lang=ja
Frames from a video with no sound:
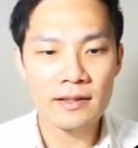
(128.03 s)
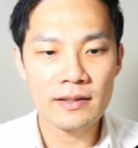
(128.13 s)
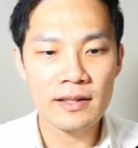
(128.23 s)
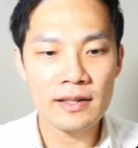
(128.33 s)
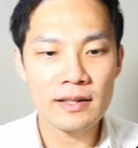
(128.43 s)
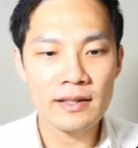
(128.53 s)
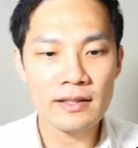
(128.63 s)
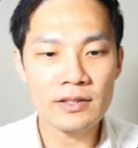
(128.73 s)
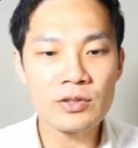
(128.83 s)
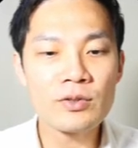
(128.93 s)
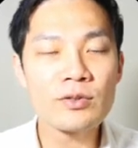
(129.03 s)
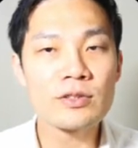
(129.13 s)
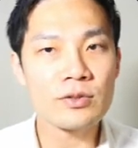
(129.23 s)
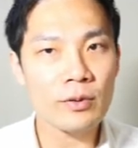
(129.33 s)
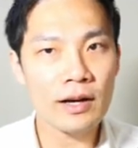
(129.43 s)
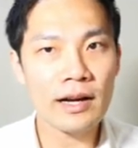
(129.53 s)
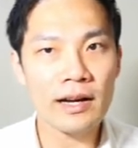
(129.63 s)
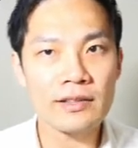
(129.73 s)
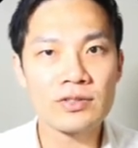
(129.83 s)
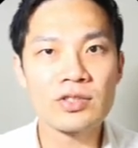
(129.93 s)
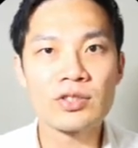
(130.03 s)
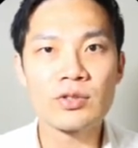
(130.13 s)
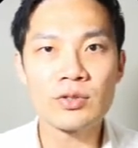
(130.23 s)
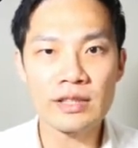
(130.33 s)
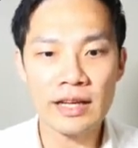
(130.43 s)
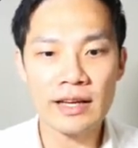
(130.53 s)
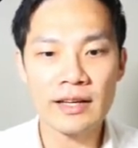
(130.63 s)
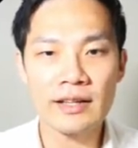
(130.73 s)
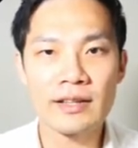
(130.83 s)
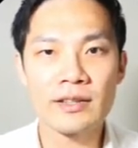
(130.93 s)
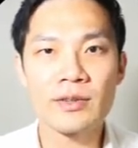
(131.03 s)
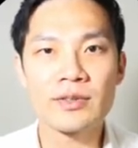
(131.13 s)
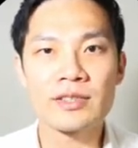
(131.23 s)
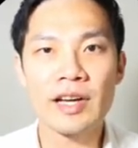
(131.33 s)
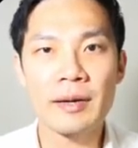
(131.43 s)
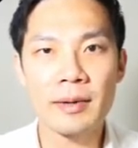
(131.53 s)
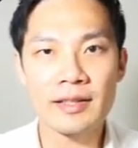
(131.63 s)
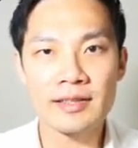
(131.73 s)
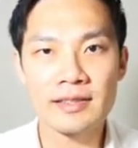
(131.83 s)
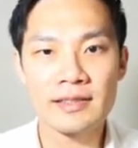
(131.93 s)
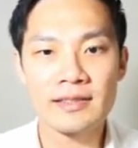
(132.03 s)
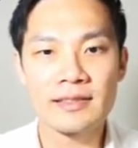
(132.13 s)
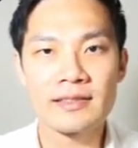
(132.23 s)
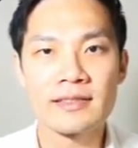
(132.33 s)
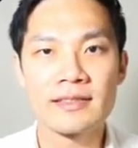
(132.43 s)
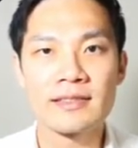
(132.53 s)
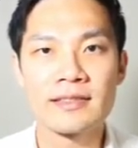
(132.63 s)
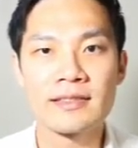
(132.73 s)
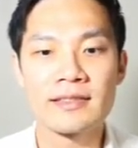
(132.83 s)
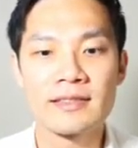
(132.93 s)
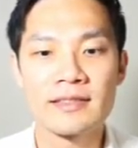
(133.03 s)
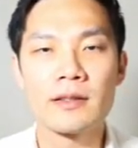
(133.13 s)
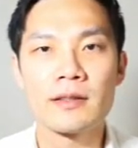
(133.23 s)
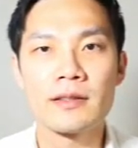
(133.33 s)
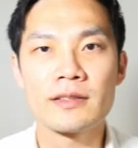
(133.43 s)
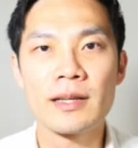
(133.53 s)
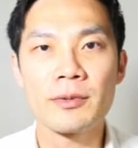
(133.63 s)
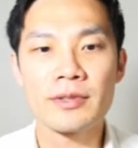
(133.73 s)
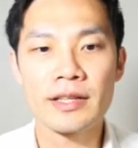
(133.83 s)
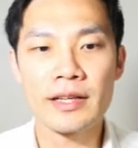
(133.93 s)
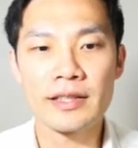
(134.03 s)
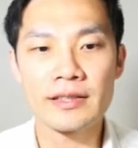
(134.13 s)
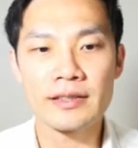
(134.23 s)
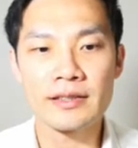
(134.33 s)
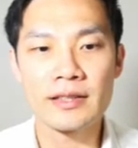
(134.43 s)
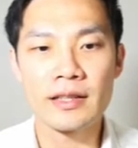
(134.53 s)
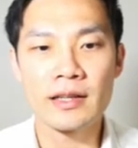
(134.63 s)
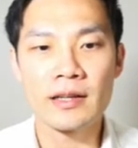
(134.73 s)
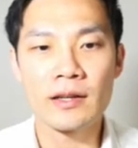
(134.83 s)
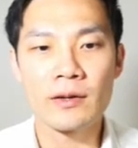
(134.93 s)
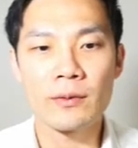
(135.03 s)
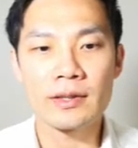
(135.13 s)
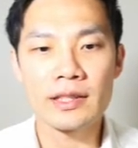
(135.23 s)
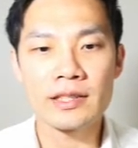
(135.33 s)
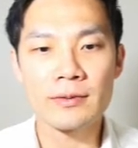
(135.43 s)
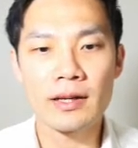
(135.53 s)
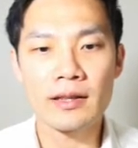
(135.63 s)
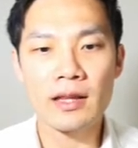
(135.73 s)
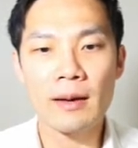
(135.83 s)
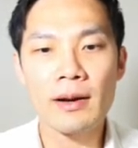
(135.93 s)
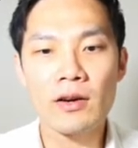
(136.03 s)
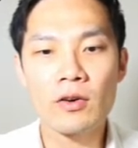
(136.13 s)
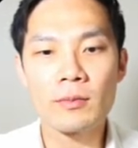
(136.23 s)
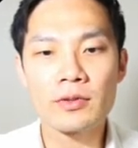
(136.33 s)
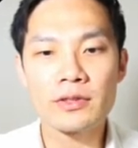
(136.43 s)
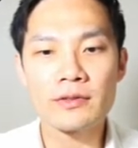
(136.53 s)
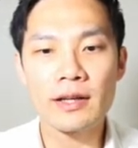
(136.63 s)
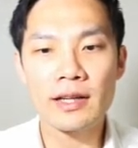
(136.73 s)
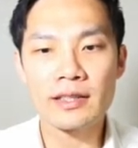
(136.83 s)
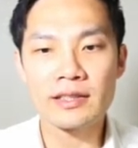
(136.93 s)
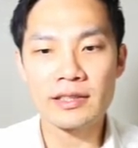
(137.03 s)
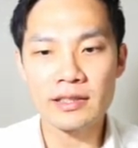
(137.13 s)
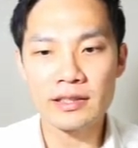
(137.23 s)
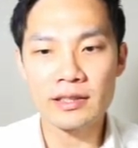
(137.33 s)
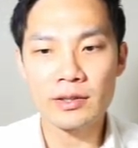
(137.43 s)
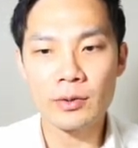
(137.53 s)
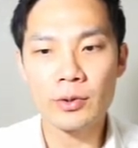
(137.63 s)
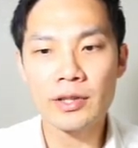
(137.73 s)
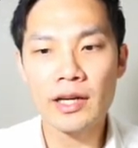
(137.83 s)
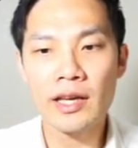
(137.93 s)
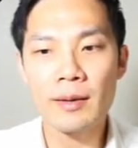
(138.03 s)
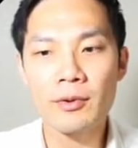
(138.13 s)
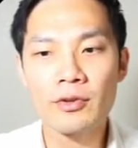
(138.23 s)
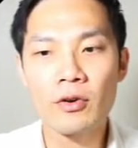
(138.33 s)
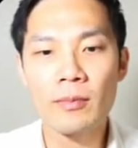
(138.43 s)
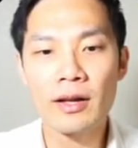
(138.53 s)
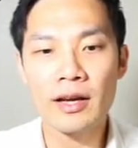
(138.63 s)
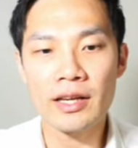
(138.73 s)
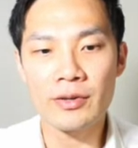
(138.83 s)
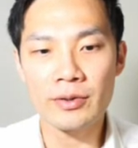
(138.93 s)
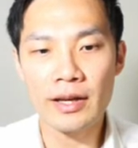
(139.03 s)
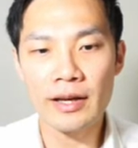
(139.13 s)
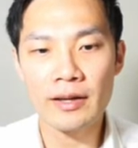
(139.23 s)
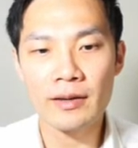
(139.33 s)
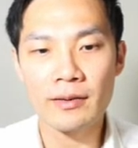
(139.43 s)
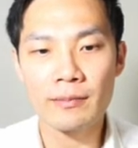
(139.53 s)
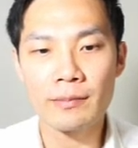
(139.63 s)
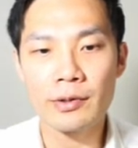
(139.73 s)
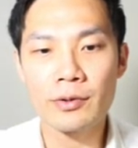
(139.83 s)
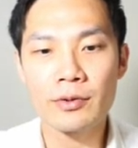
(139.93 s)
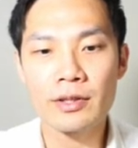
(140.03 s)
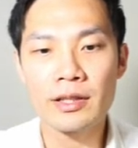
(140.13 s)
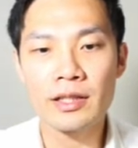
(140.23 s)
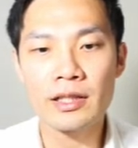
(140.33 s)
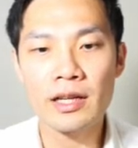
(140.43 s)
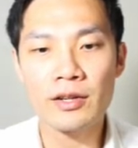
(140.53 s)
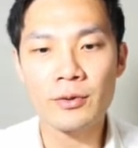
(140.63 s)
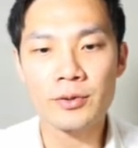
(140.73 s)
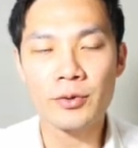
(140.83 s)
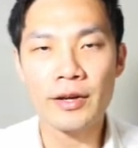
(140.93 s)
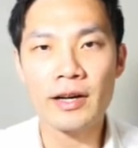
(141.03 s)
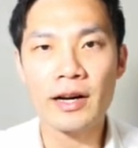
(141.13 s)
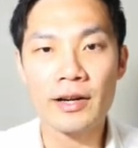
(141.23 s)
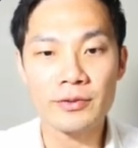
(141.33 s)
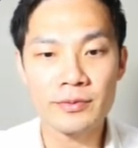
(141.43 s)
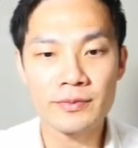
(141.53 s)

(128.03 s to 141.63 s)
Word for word: でニュースとか注意でよく使いますじゃあ問題です私はタバコも吸わないしお酒も飲まないので病気になる恐れがある